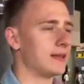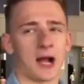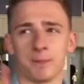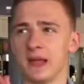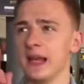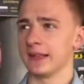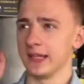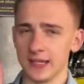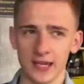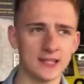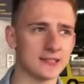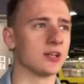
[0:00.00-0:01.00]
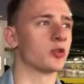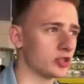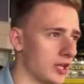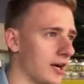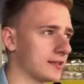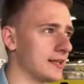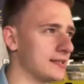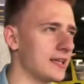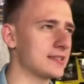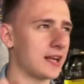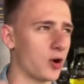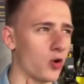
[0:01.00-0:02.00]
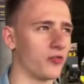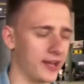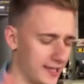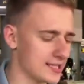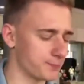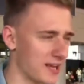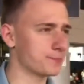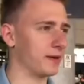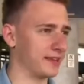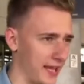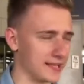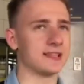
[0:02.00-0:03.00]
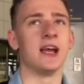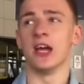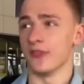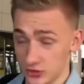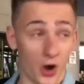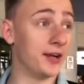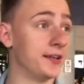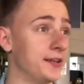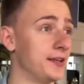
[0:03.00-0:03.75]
Так, билеты есть, ручная кладь есть, страховка есть, паспорт есть. Все.